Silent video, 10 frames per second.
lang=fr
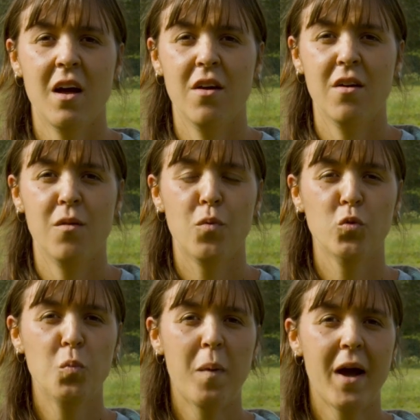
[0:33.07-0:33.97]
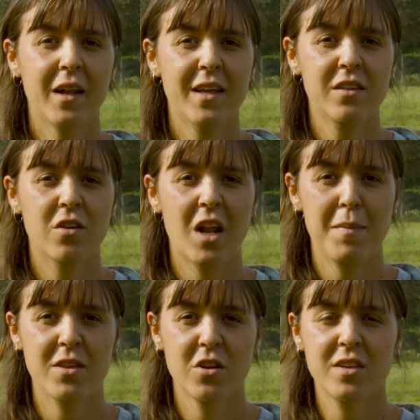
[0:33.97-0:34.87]
euh, pour nous parler de la
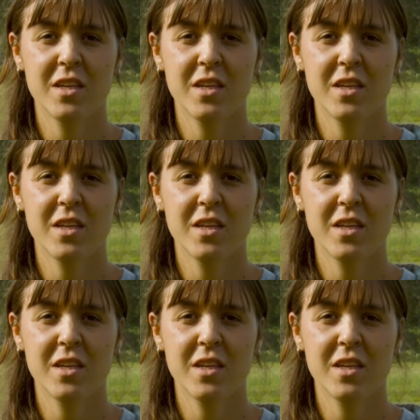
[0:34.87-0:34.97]
méthode